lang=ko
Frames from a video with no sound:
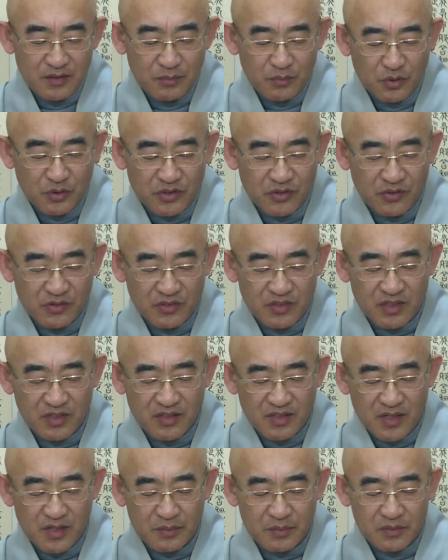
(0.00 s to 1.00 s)
모셔온
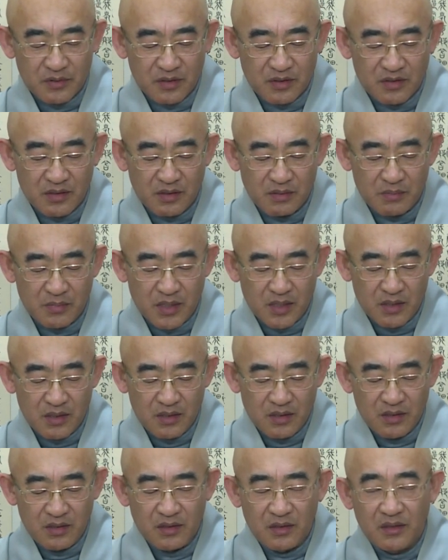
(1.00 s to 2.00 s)
첫날부터 정말
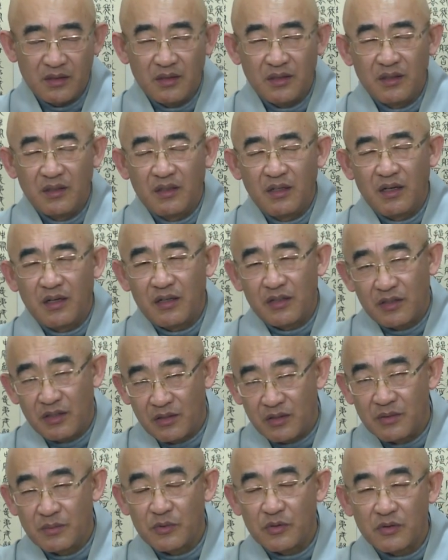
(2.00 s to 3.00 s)

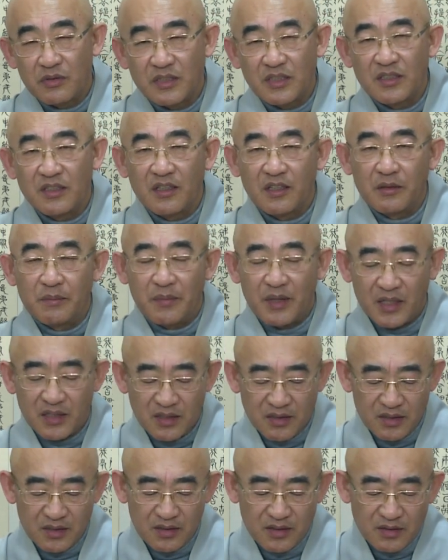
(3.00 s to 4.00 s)
여러모로 신경이 많이